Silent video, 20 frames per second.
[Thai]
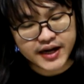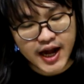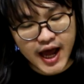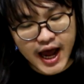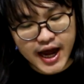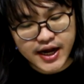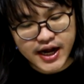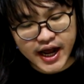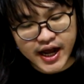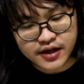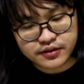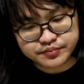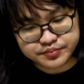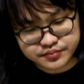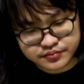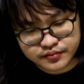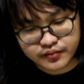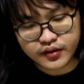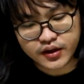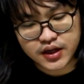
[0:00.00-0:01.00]
มันได้นะ
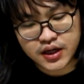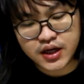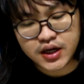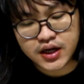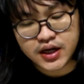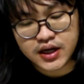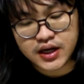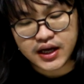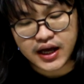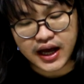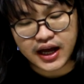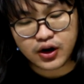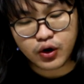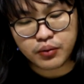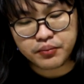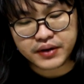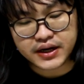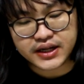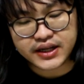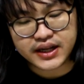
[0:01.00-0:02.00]
อารม
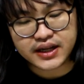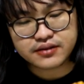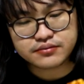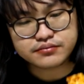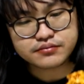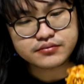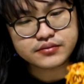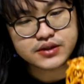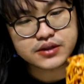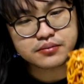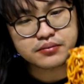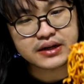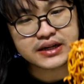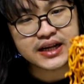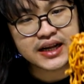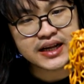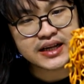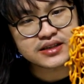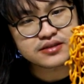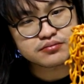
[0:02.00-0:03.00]
ณ์
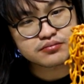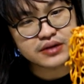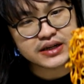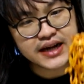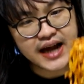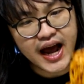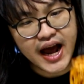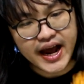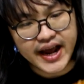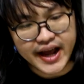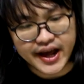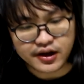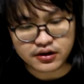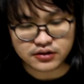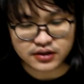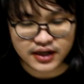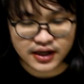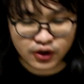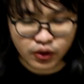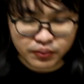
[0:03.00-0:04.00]
มันได้อ่ะ
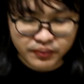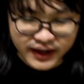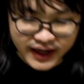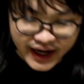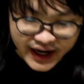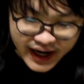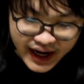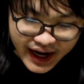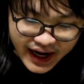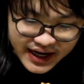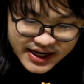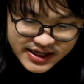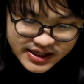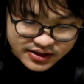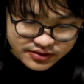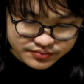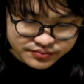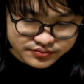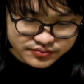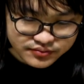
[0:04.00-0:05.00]
อารมณ์มันคล้า
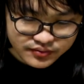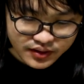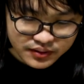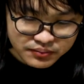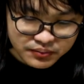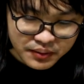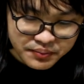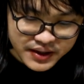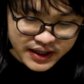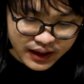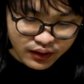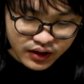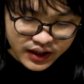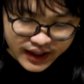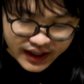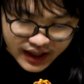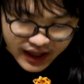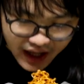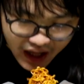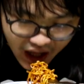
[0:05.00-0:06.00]
ยๆบะหมี่เกาหลี
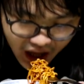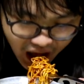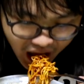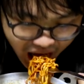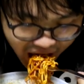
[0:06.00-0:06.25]
เลยอ่ะ